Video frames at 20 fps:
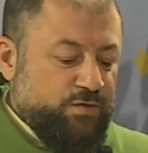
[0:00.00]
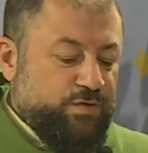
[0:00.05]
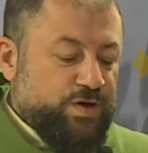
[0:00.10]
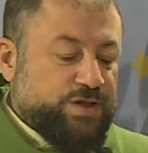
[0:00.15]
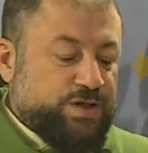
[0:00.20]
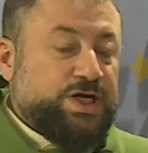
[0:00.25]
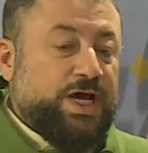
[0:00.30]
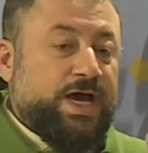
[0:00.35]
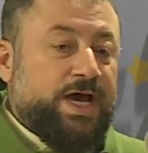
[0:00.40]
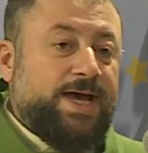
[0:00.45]

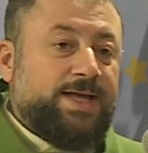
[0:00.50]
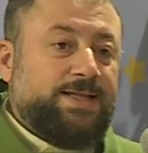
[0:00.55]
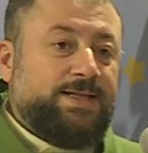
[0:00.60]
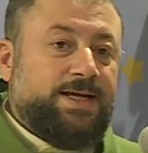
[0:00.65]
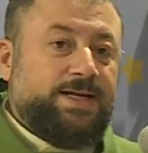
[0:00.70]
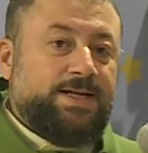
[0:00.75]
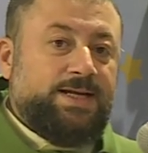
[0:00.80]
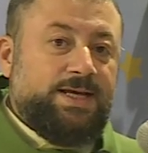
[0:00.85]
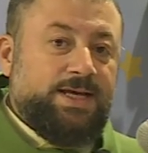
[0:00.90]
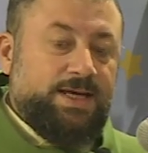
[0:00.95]

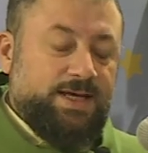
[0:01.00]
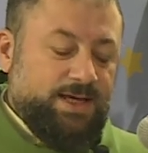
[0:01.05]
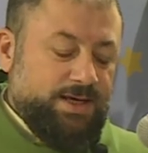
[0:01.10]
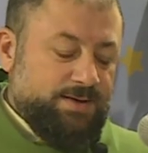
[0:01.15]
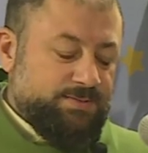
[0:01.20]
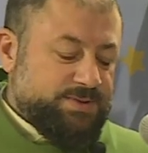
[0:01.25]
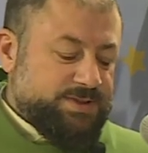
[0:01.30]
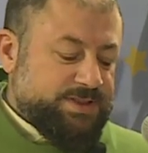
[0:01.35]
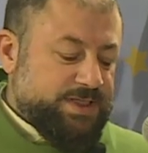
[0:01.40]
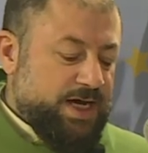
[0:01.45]
فجهدني
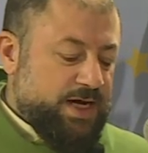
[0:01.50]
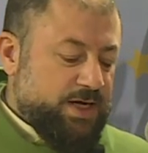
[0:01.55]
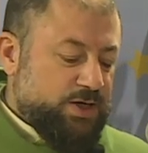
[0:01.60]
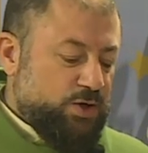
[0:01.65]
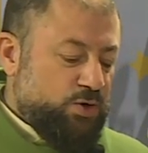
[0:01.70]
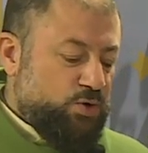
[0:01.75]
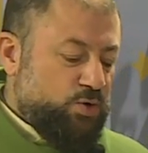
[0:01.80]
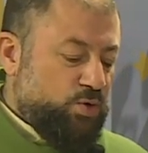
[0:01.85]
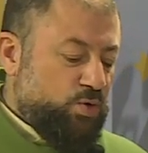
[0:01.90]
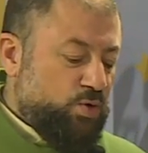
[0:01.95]

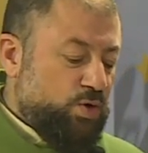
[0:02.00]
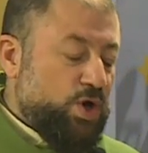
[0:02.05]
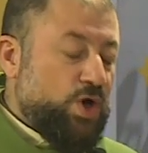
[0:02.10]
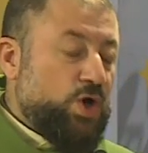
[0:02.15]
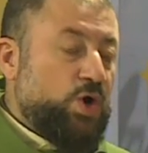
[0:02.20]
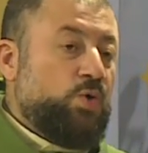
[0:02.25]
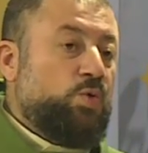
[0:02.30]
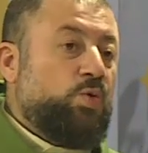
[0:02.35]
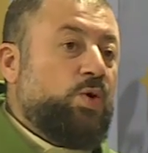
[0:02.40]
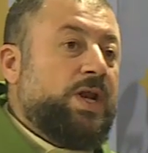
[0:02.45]
امساكه
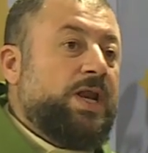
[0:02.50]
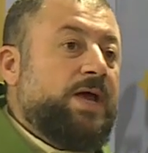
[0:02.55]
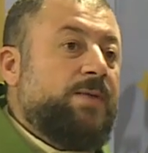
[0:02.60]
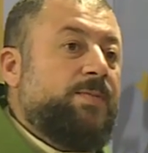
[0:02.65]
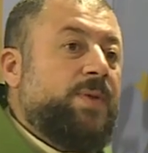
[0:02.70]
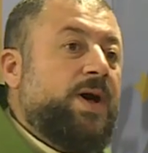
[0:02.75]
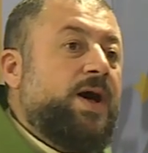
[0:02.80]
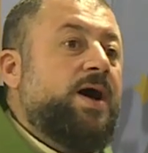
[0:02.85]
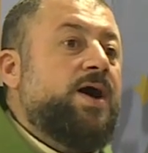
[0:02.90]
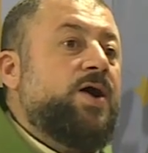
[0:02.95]

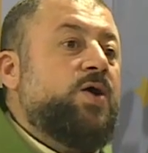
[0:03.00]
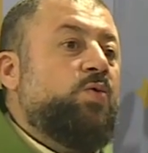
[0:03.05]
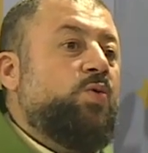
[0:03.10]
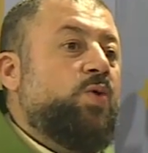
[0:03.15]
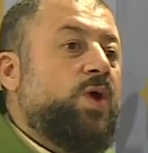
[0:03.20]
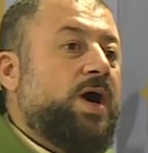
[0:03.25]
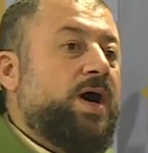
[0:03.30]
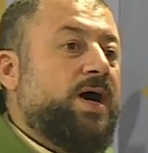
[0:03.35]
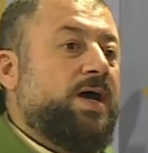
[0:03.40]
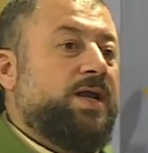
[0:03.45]
ولم
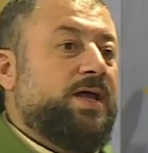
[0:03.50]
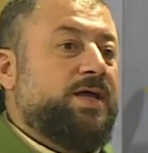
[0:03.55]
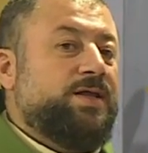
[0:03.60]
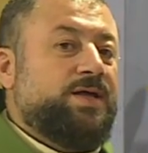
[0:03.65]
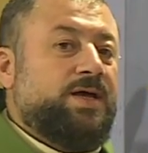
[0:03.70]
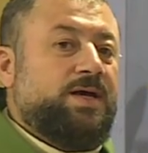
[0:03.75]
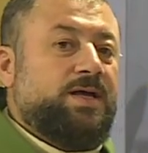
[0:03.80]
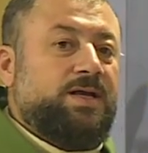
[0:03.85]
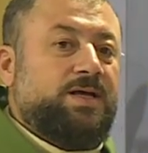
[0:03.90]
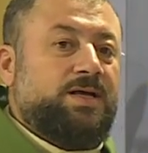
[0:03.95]
اقوى على
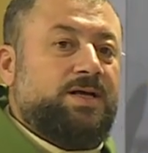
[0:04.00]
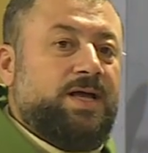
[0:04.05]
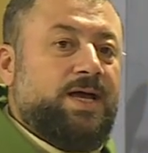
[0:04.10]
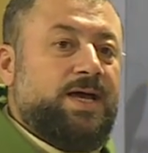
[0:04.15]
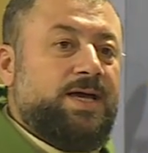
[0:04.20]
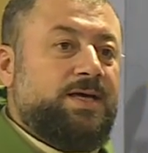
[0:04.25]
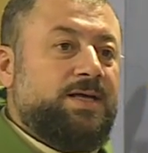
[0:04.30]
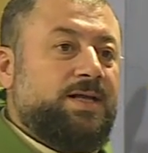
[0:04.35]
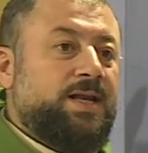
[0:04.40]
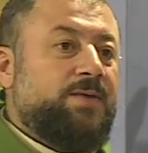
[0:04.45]
ذلك
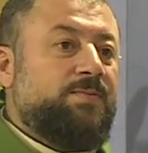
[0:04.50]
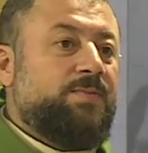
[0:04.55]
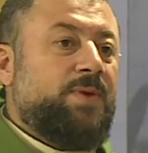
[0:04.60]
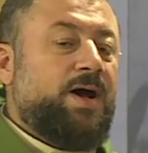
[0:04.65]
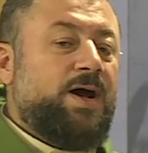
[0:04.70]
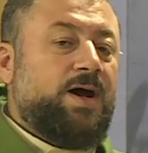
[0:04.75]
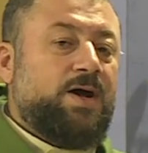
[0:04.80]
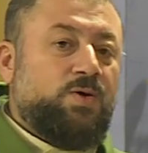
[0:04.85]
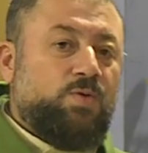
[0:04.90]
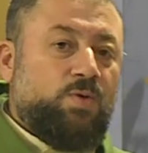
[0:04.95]
اي لم
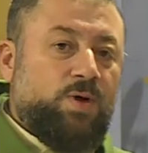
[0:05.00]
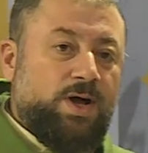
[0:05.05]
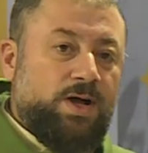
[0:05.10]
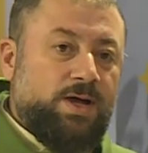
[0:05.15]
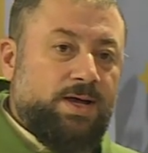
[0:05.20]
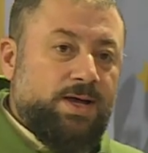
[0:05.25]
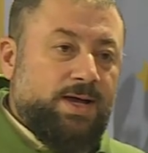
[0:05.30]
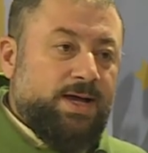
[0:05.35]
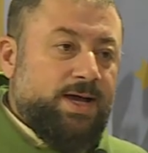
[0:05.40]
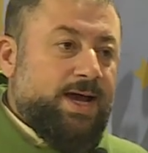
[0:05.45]
اقوى
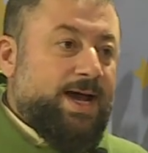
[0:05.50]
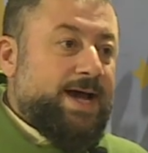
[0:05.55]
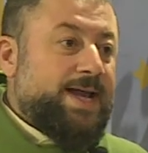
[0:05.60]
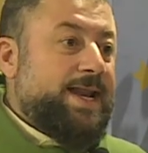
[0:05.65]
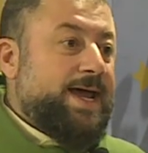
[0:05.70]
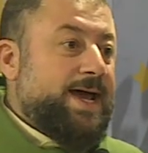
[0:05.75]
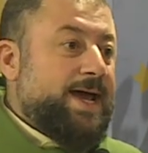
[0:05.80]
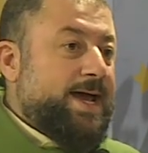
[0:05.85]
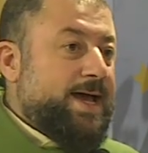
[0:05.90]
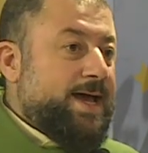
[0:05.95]

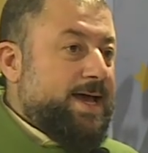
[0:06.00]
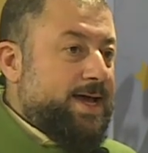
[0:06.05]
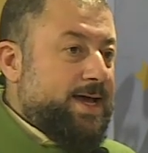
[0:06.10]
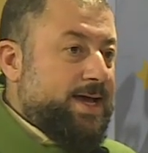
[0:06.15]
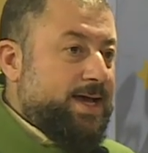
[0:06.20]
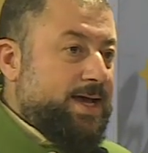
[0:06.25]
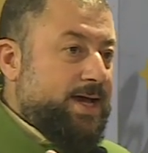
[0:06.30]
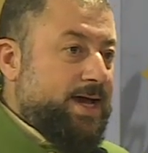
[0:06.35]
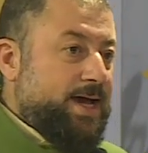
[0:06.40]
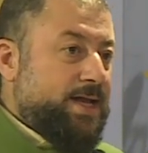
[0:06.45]
على
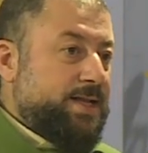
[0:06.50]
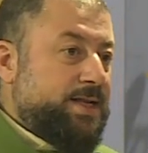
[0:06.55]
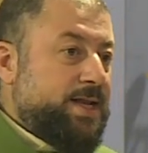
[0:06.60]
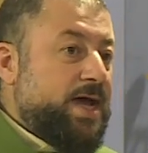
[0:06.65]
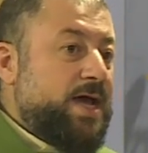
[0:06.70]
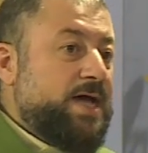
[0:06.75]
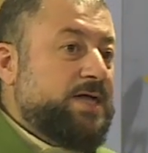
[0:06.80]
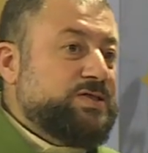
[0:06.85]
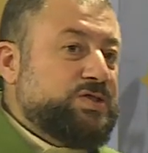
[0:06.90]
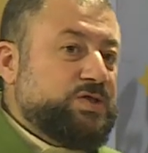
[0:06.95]
ان
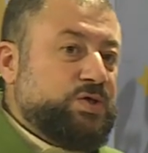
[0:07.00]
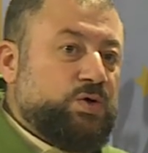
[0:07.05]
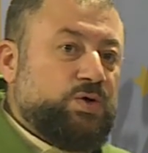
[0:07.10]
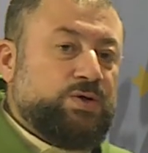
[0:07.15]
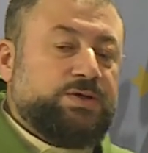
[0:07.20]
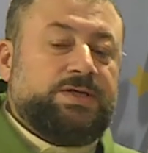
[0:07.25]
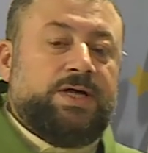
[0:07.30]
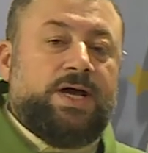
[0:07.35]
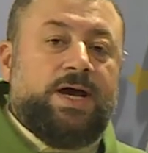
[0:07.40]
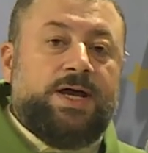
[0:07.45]

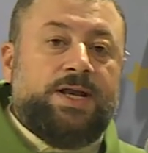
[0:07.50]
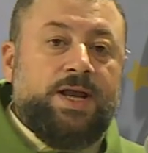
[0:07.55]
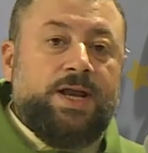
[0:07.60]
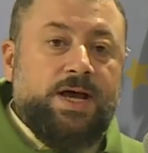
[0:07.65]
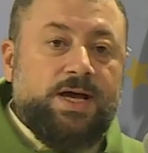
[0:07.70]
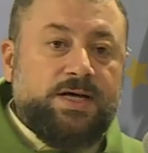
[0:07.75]
اسكت ان